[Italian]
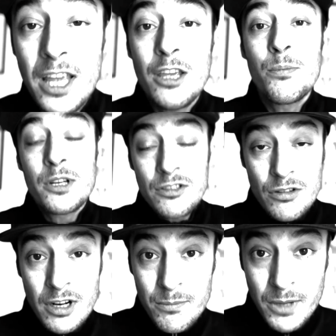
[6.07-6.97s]
io
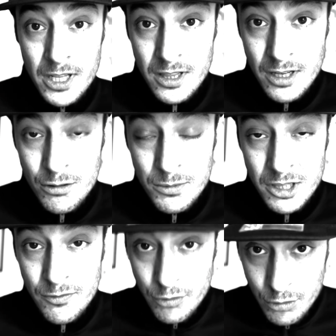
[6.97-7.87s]
personalmente come
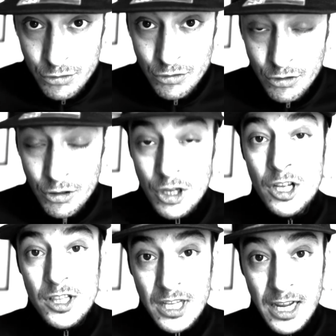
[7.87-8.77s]
tifoso
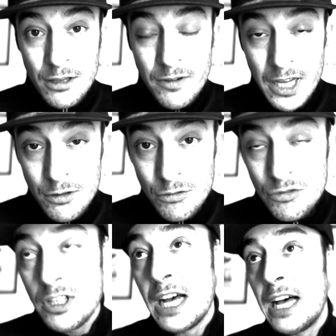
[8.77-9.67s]
della
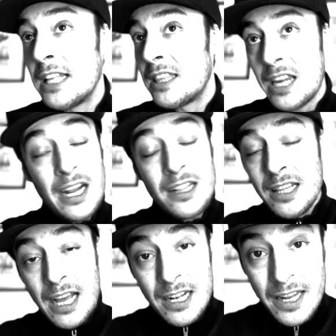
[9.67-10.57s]
Juventus da
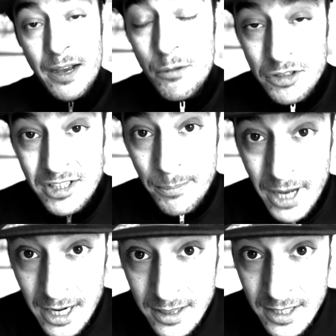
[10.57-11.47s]
30 anni a questa
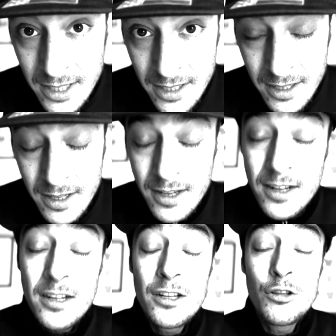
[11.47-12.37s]
parte
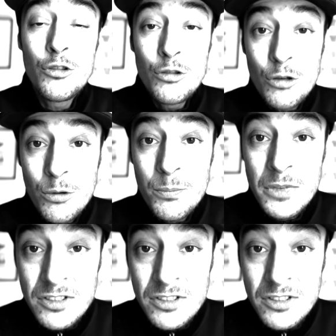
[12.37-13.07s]
non mi